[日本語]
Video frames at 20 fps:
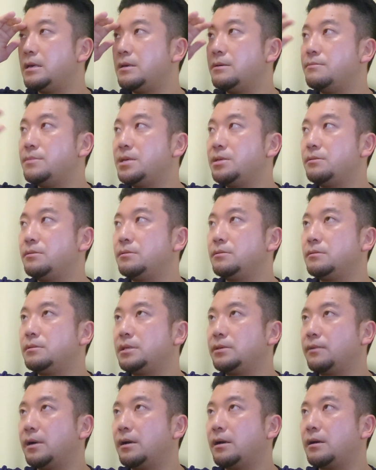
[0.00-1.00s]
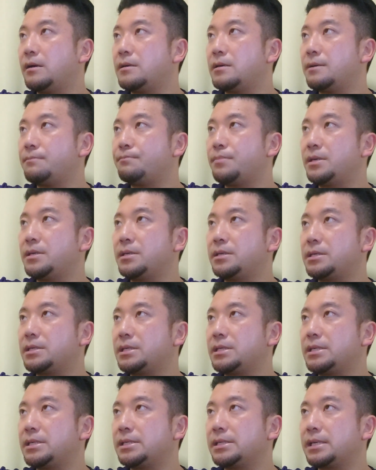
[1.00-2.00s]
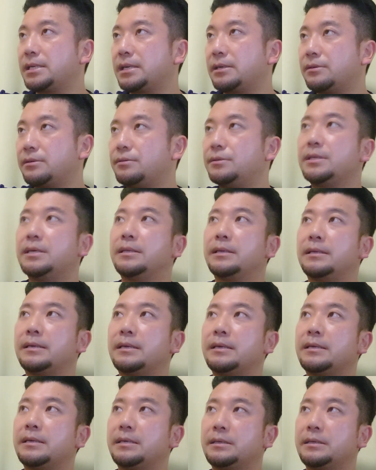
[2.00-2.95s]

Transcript: えー、見るにはやっぱり小さな船でね